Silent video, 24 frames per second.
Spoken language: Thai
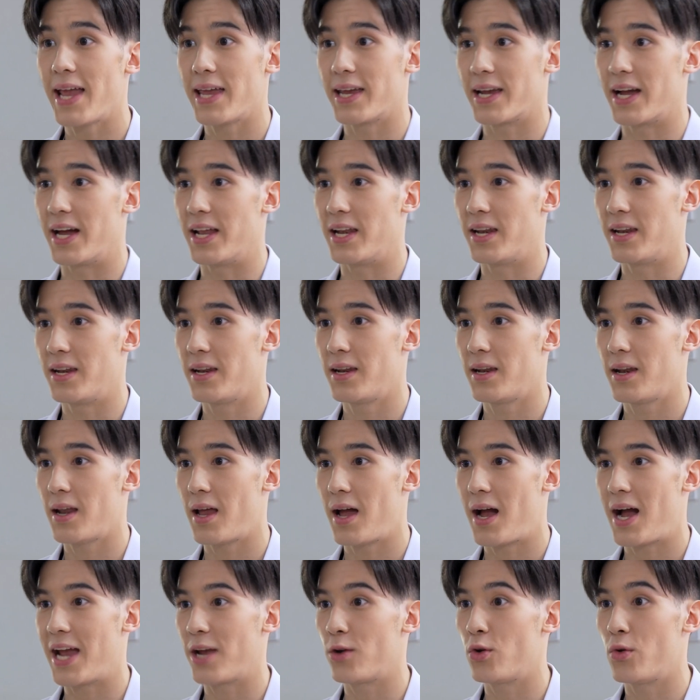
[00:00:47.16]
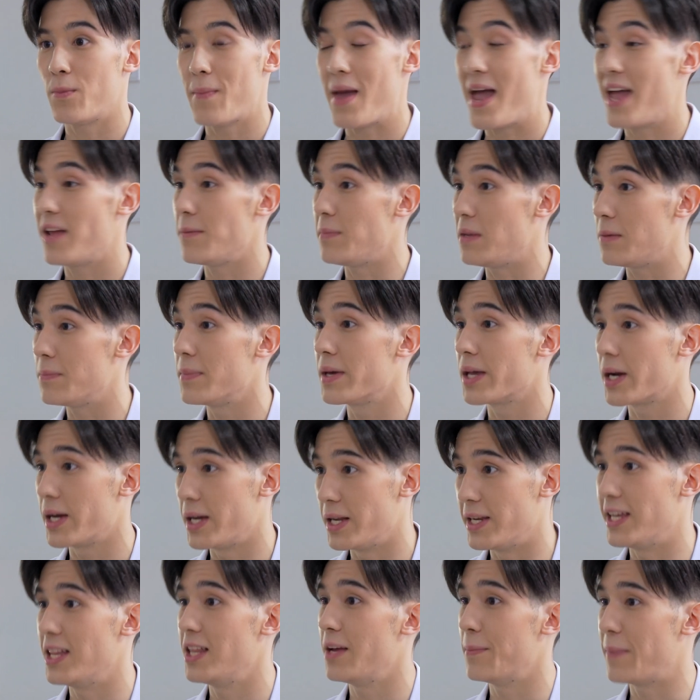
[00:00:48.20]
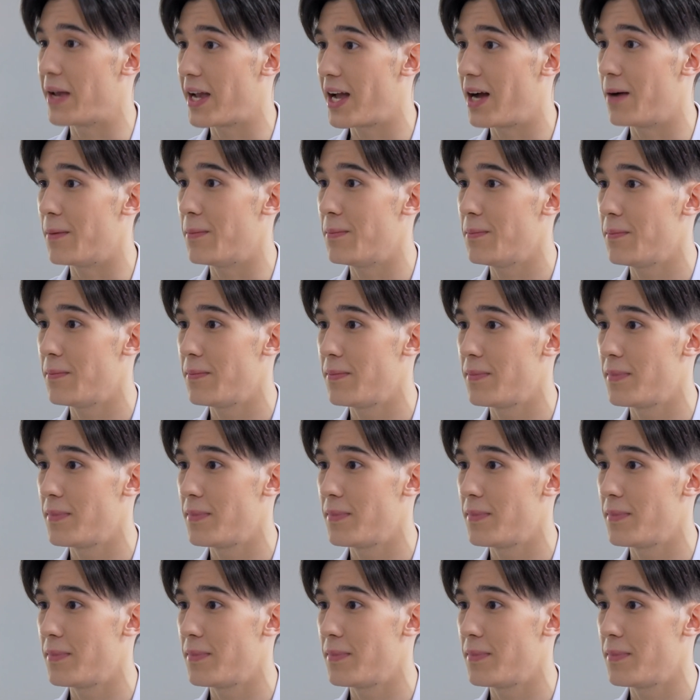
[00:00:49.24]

ถ้าอย่างนั้นให้คุณแม่อมิดมารืนนี้เลยไหมครับ